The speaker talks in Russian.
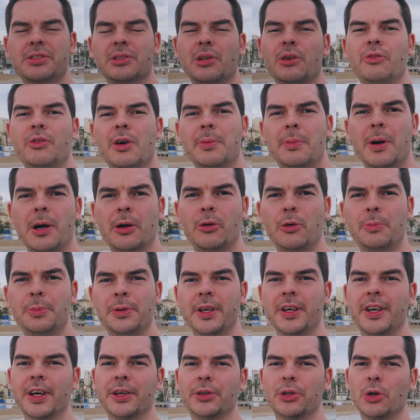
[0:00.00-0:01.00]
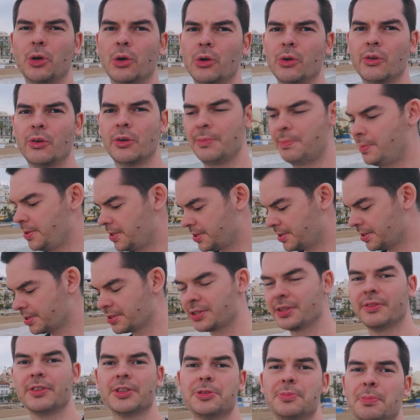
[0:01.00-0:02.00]
слов о покупке готового
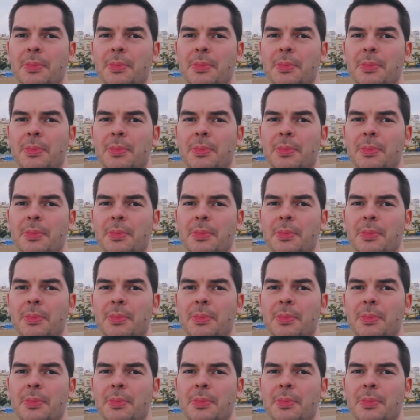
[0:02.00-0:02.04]
бизнеса в